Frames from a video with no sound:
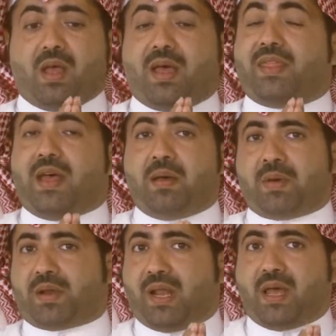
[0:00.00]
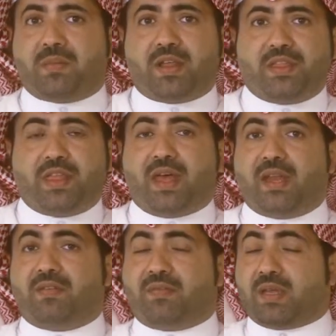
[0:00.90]
هذا أمر الأمر
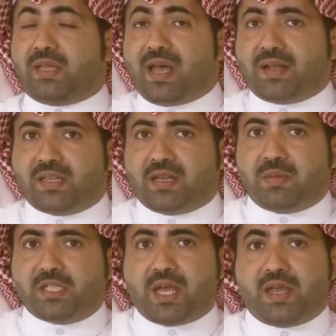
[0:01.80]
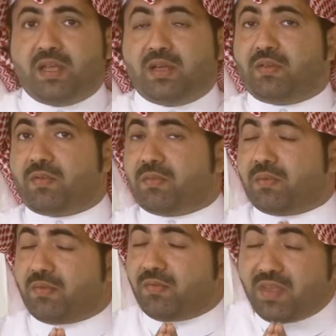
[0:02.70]
الثاني في إدارة المشاريع
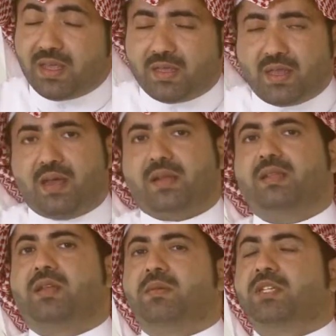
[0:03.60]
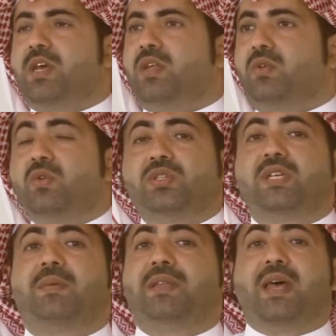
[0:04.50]
في إدارة المشاريع
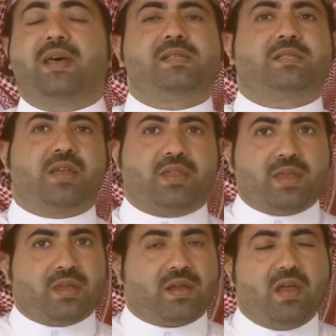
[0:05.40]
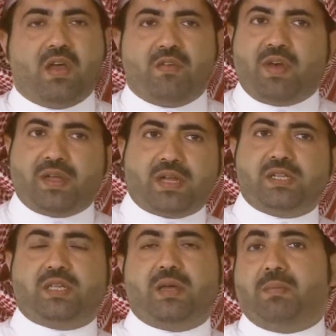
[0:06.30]
يوجد مدارس كثيرة فإحنا
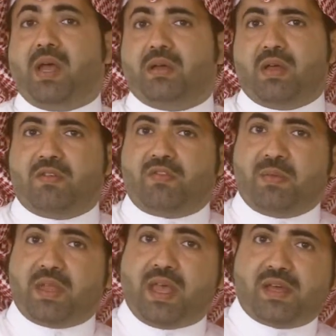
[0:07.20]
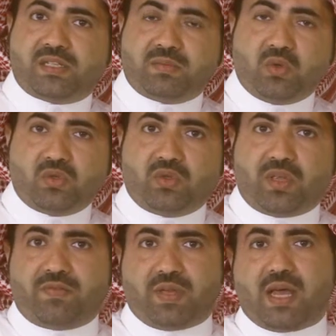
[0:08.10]
نسعى مع في مدارس موجودة
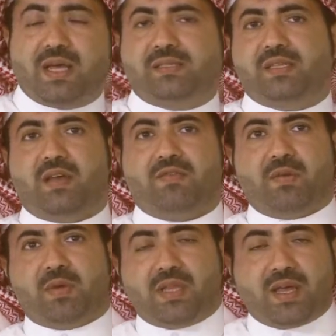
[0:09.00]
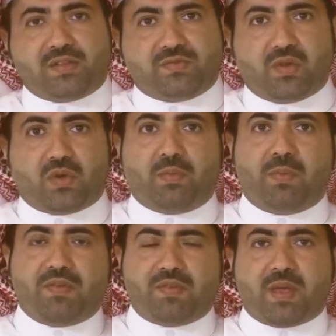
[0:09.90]
في آسيا في مدارس في
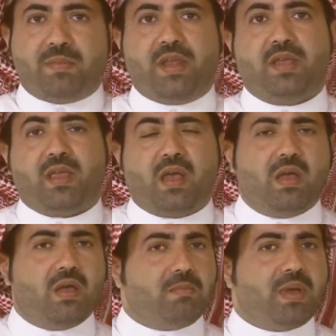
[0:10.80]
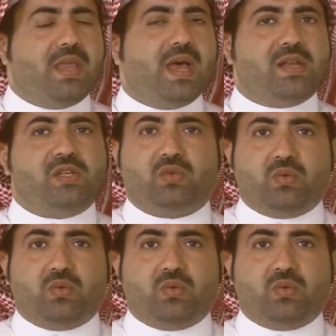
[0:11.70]
أوروبا في أمريكا مدارس